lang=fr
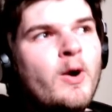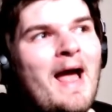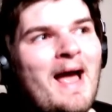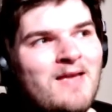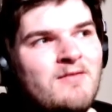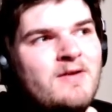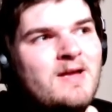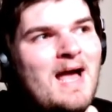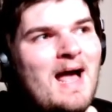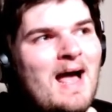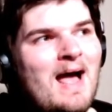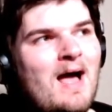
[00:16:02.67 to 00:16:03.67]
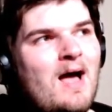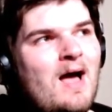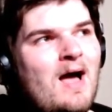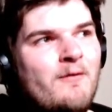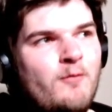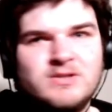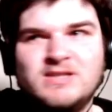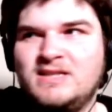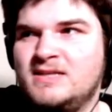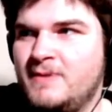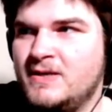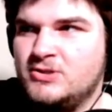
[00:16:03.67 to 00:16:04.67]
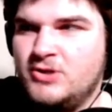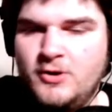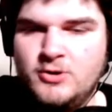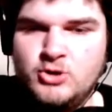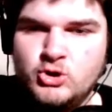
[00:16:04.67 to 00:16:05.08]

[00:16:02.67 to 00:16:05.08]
arriver à avoir cette espèce de,